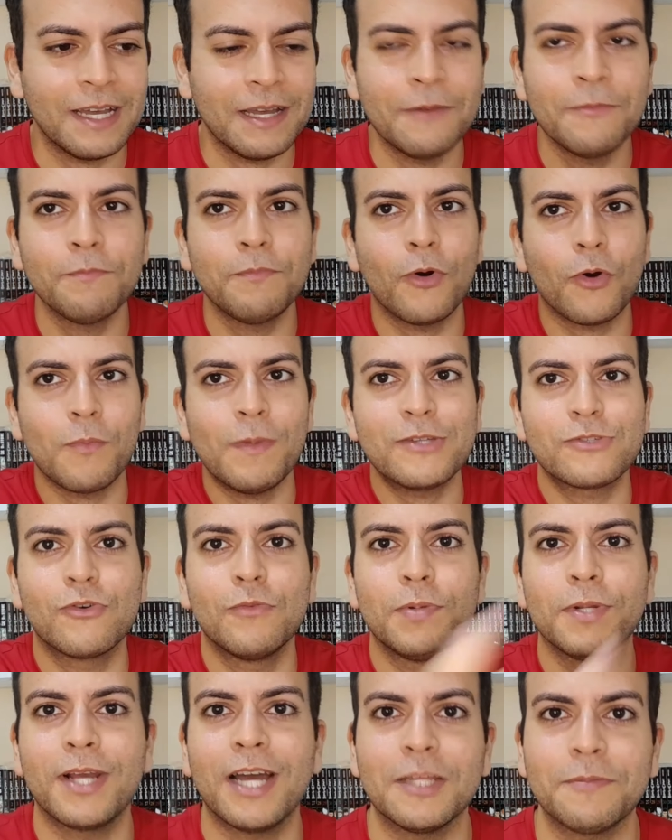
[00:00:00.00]
É um pouco mais
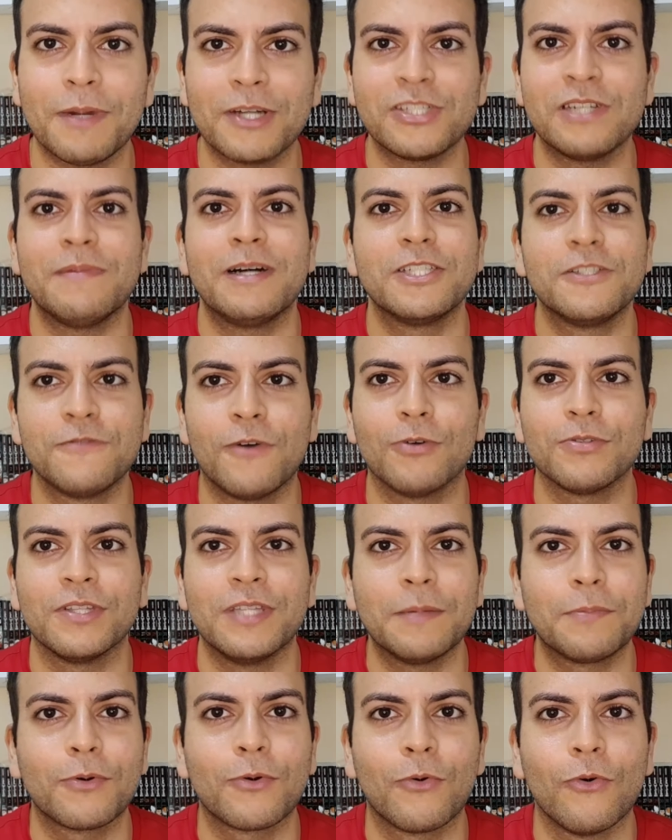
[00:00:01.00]
complicado para chamar de volta,
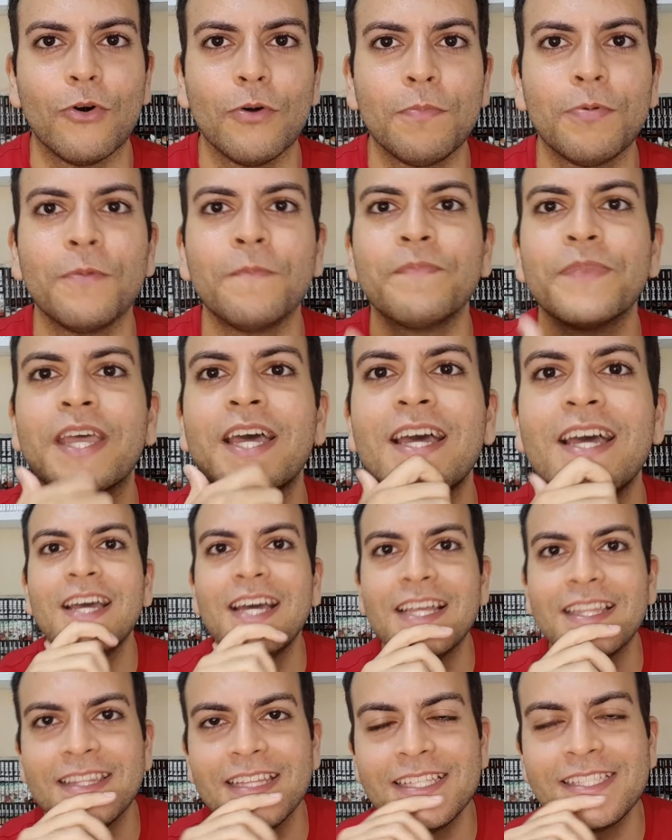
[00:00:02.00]
né, pro corpo.
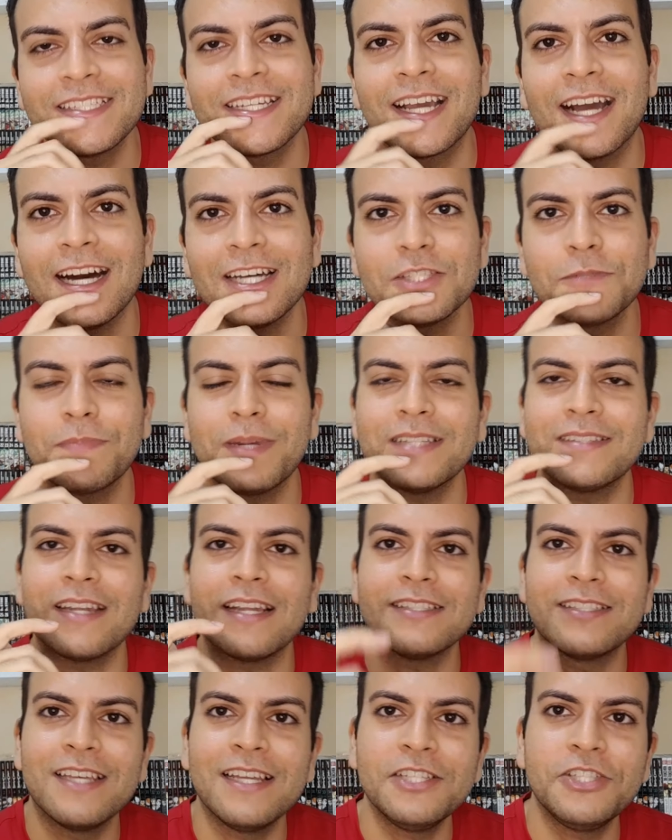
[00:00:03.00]
Nesse caso, para
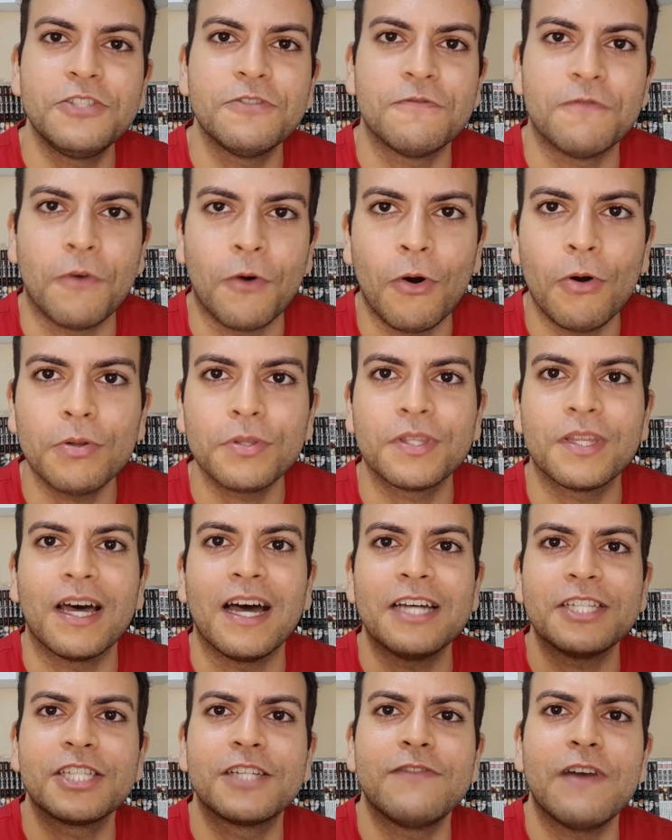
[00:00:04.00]
trazer ele de volta,
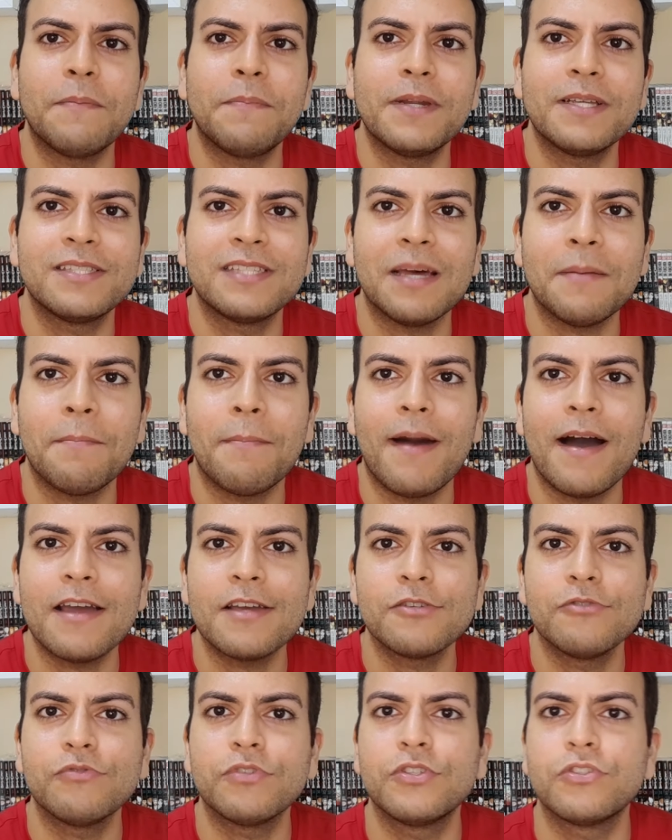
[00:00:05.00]
acho que vai precisar
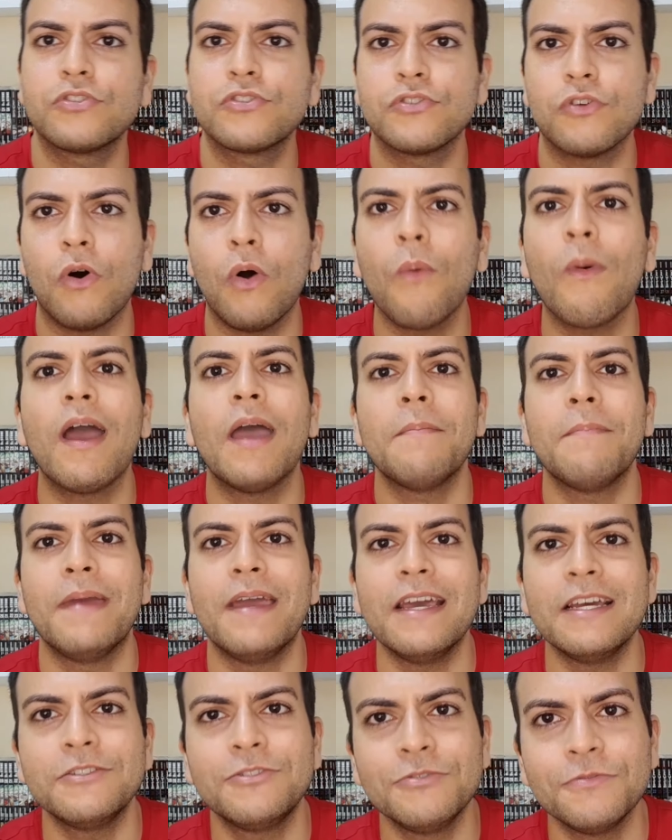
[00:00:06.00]
mais do que só o
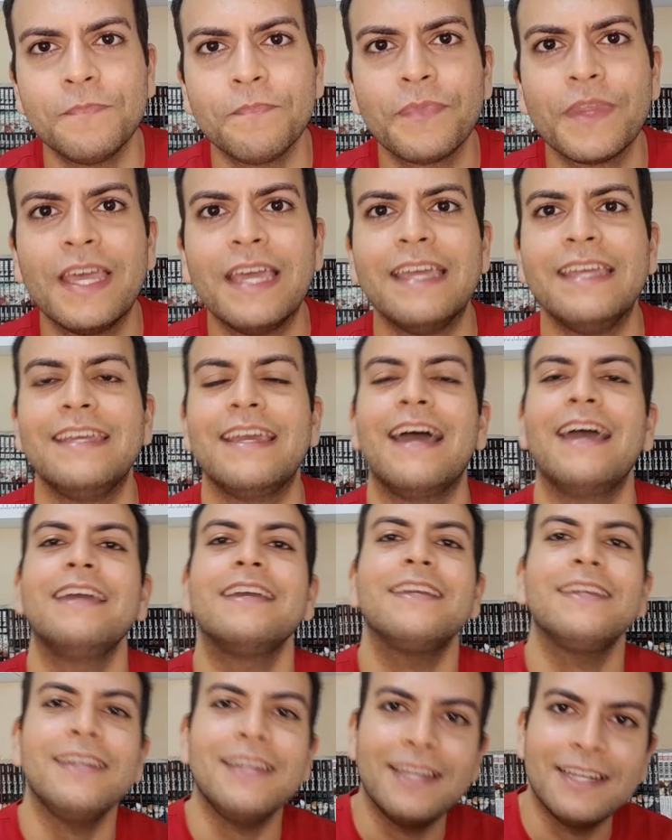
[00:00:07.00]
remédio, e é
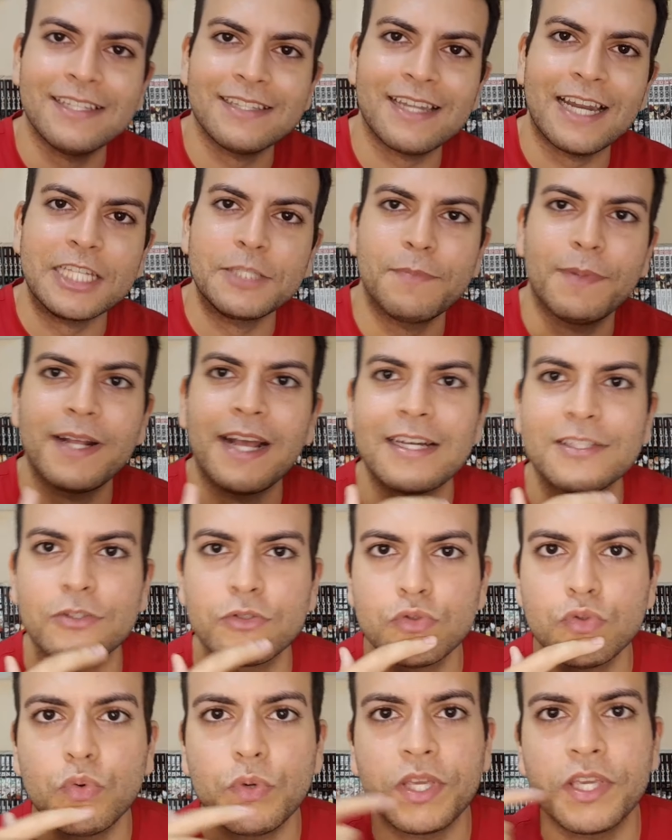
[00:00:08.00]
aí que entra a
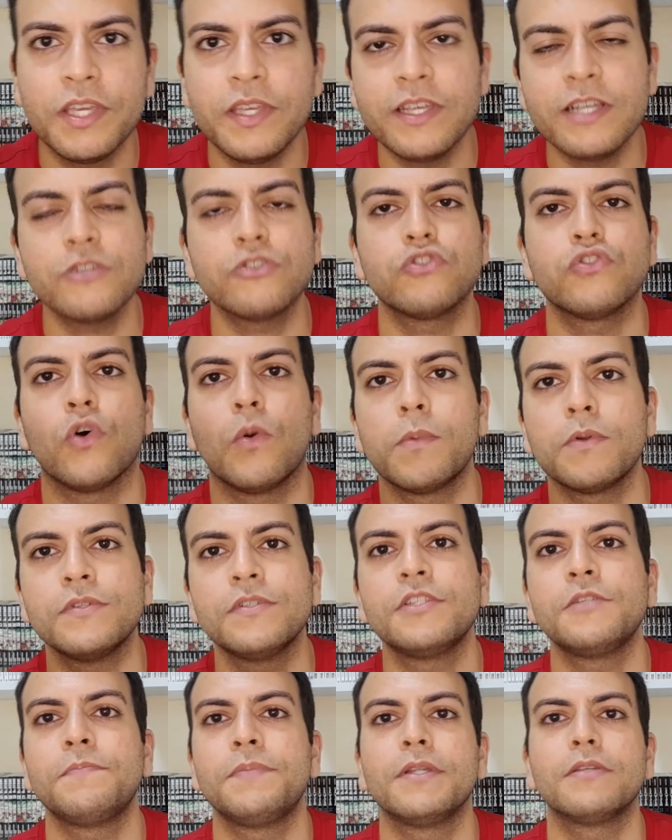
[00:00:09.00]
explicação do King sobre os
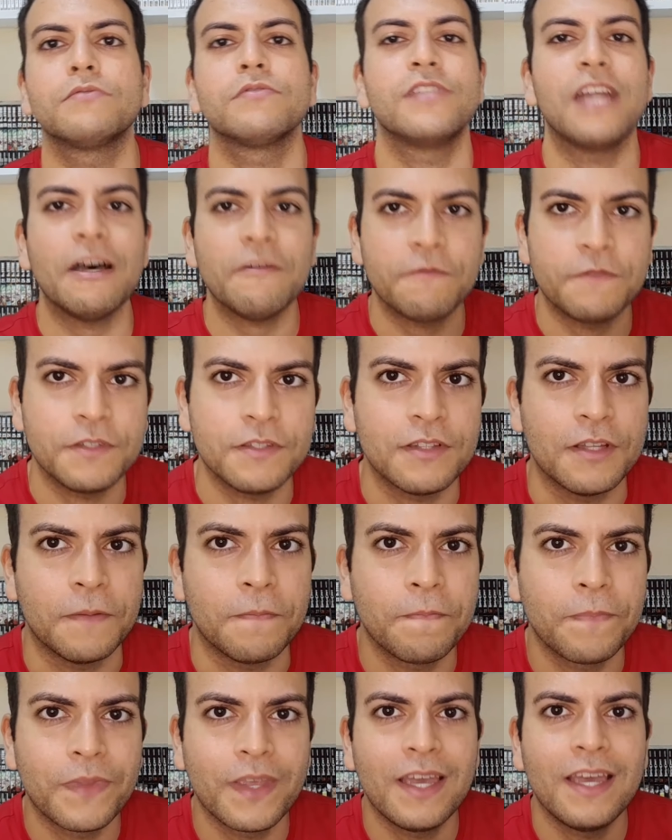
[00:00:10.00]
espíritos da vida.